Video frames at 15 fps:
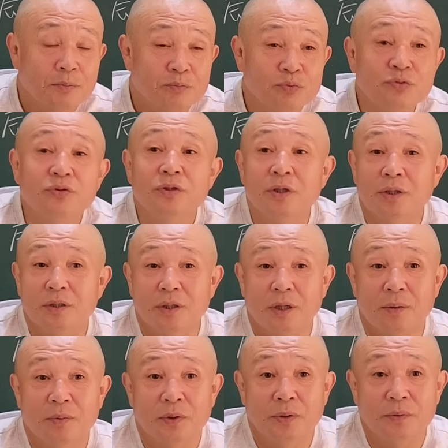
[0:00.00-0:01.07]
무슨 얘기냐
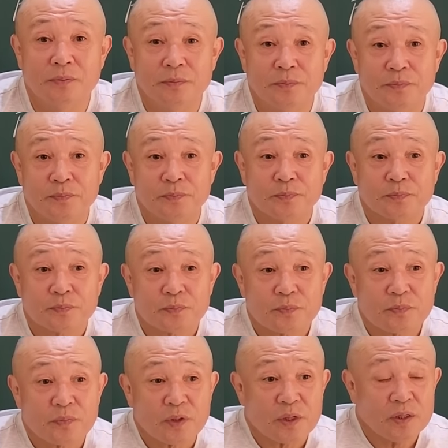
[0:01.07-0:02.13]
하면,
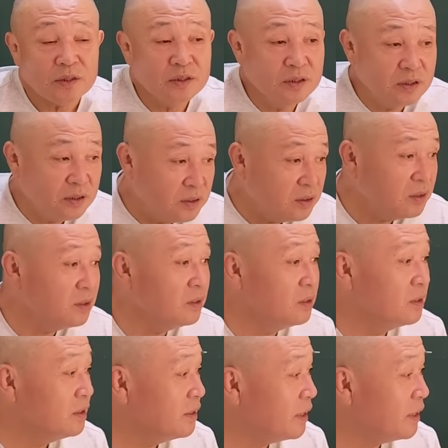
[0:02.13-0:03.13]
늘